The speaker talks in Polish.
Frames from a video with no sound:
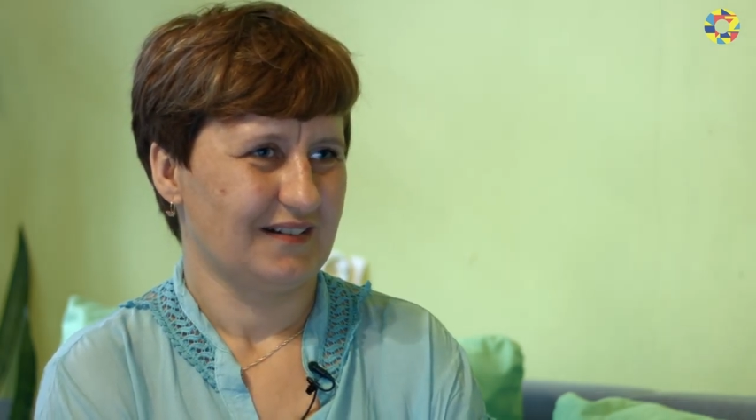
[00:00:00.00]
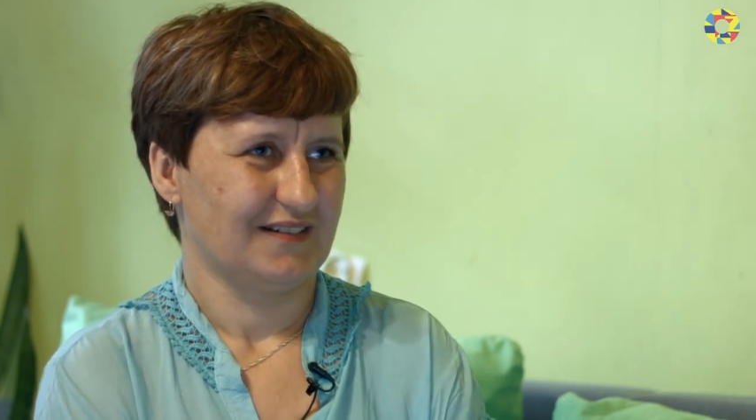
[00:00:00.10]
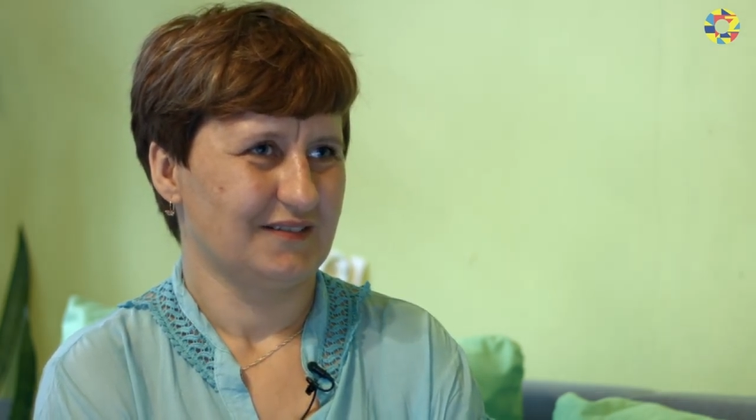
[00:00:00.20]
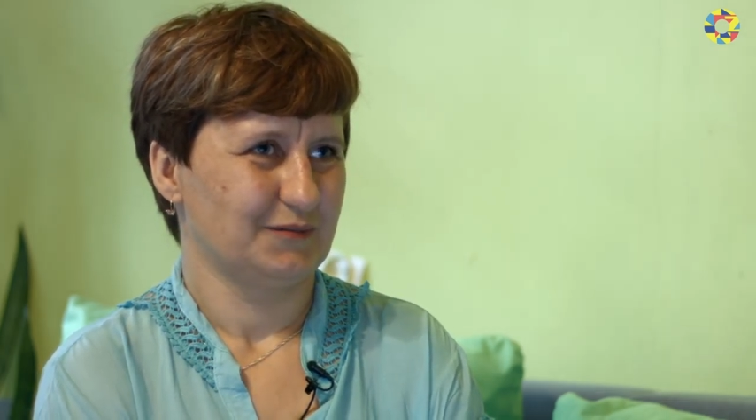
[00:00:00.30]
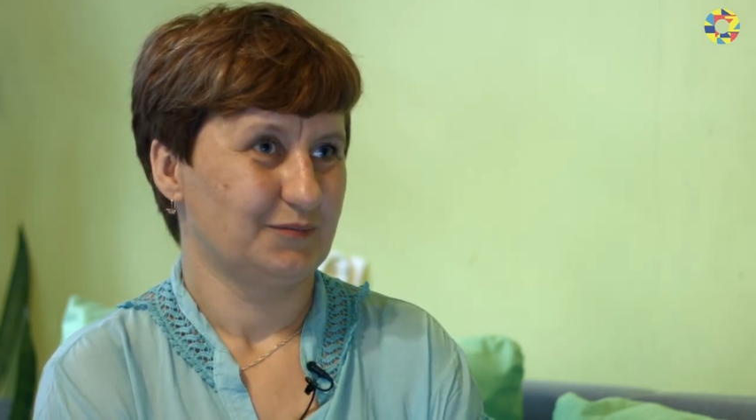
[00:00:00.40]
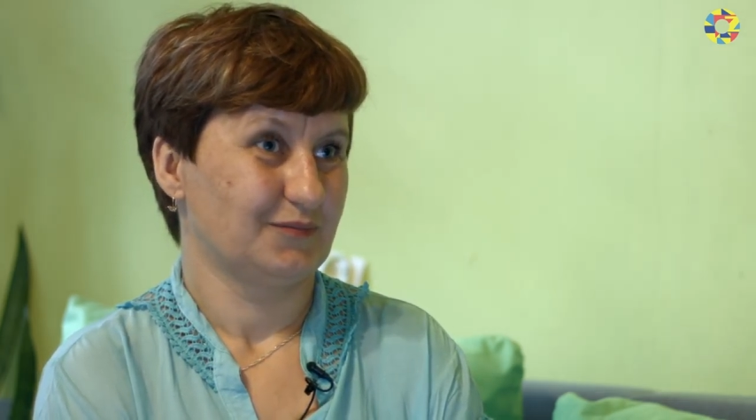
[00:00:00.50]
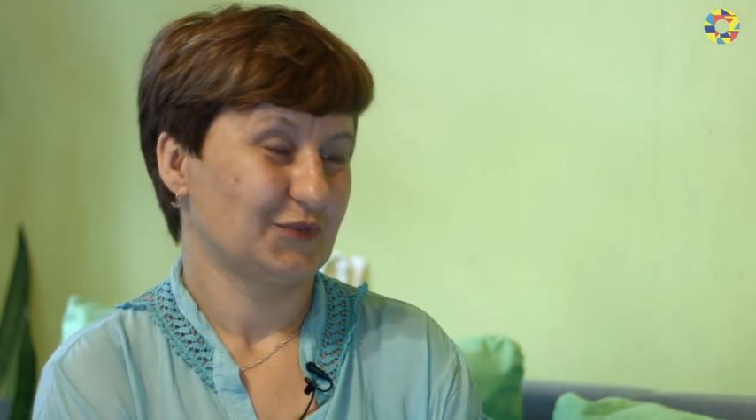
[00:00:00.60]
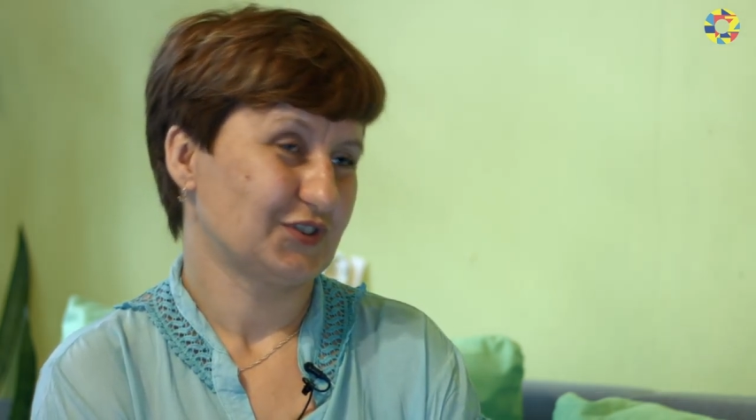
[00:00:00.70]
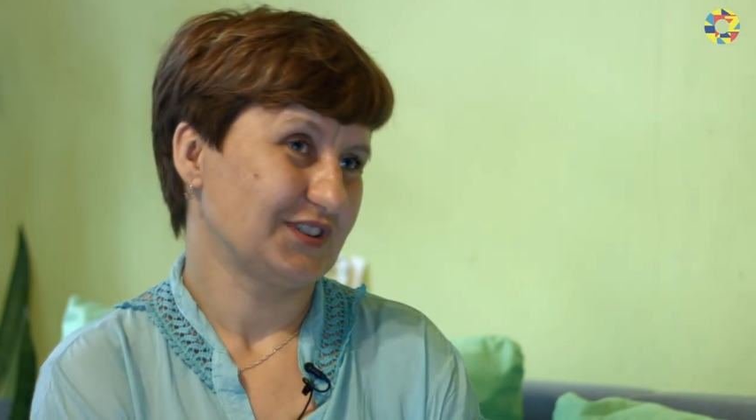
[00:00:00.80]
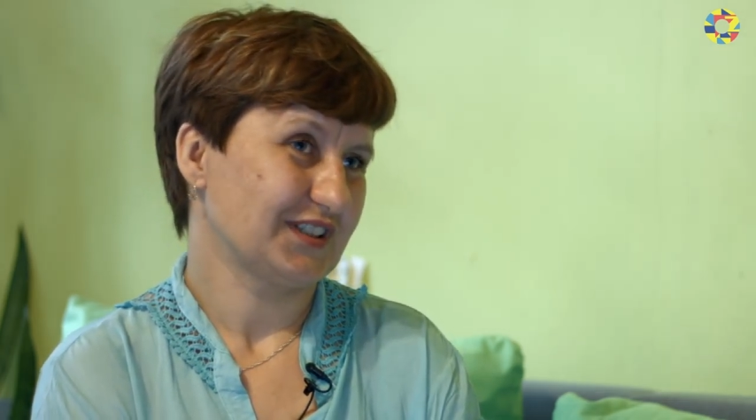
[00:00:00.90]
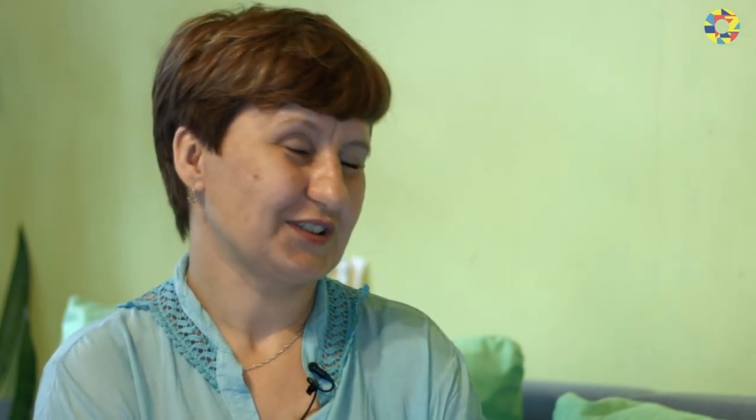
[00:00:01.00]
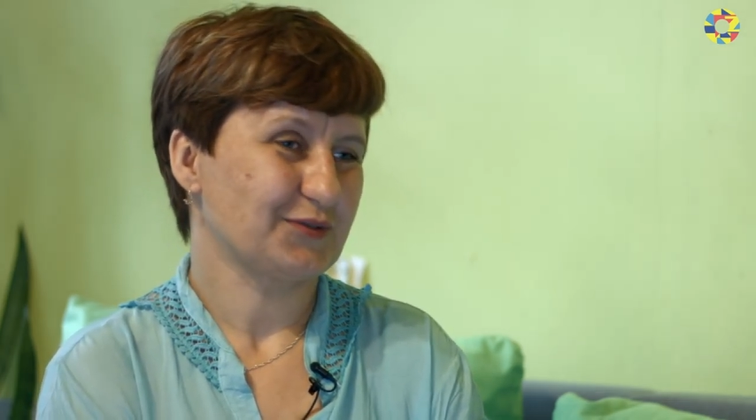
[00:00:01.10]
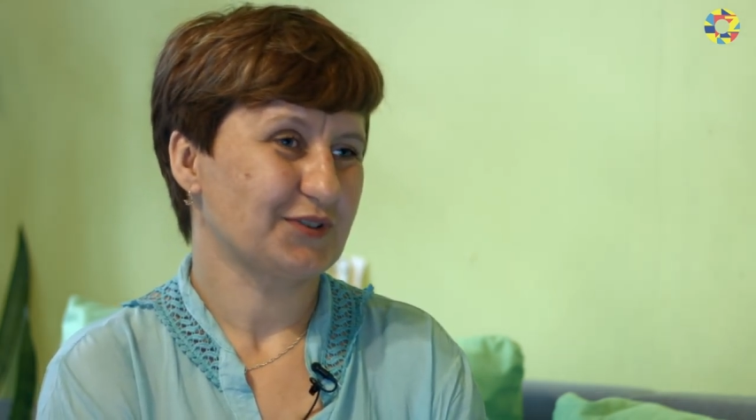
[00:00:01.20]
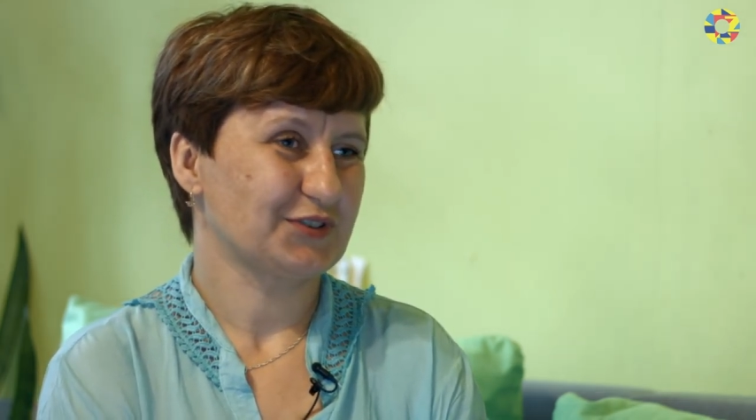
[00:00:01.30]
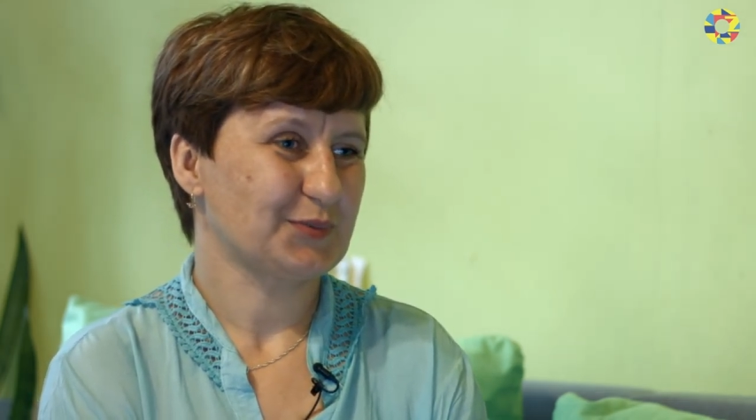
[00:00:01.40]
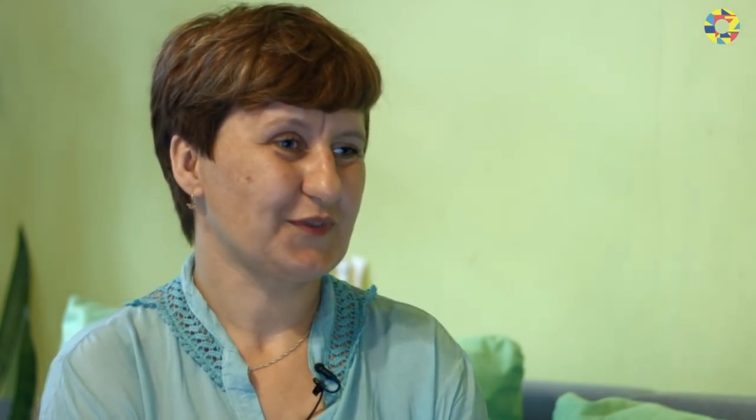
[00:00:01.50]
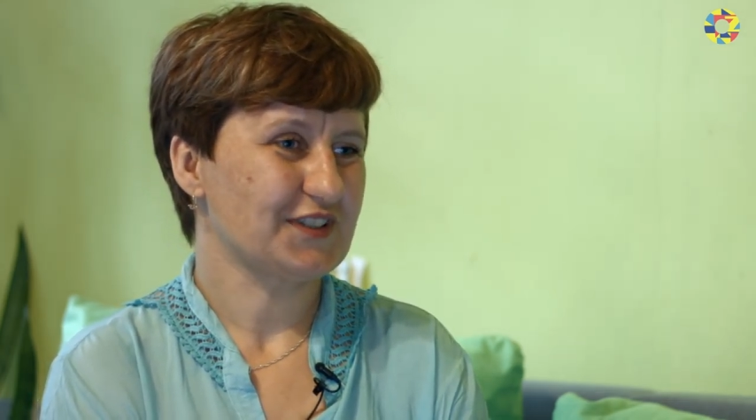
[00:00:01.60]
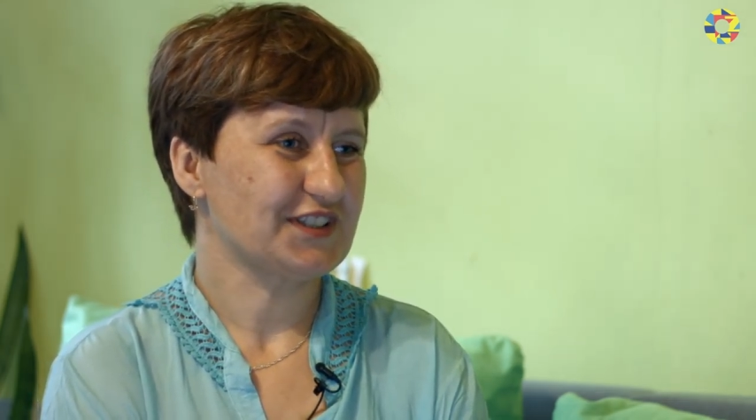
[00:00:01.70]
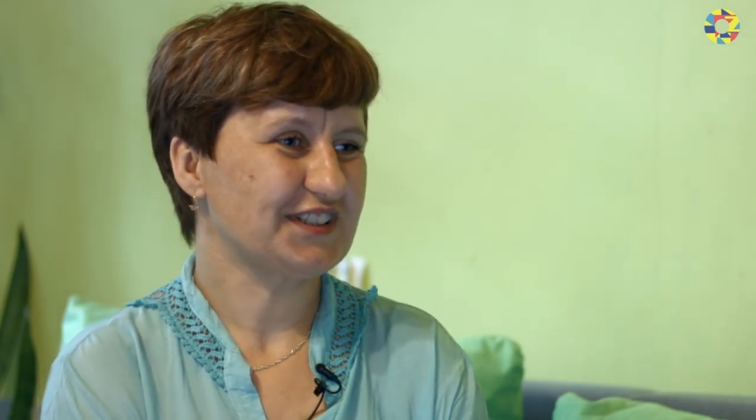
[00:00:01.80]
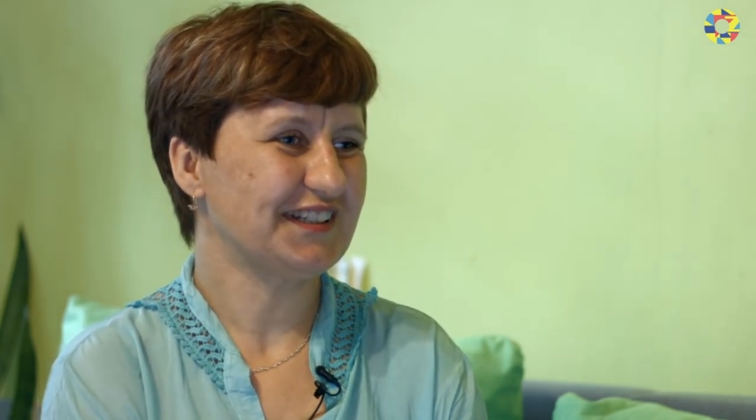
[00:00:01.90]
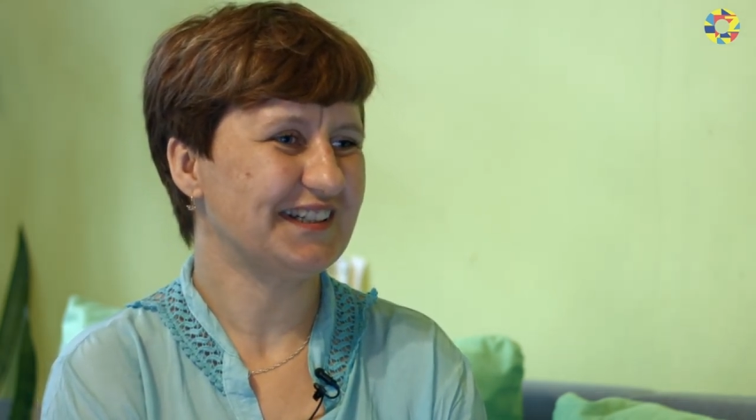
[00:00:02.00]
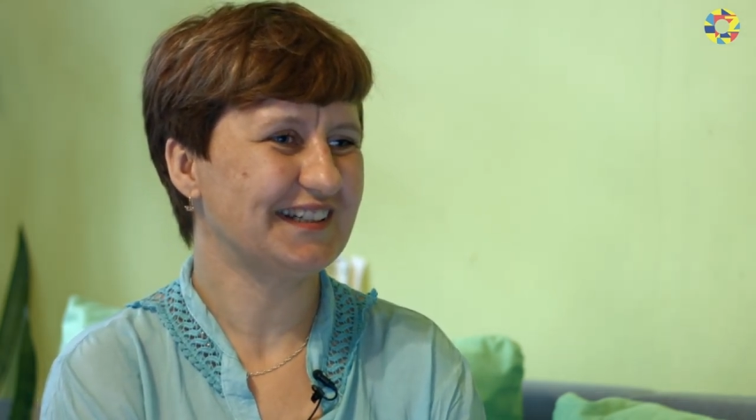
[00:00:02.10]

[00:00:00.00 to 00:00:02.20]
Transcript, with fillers: E, może nie chciał ktoś powiedzieć.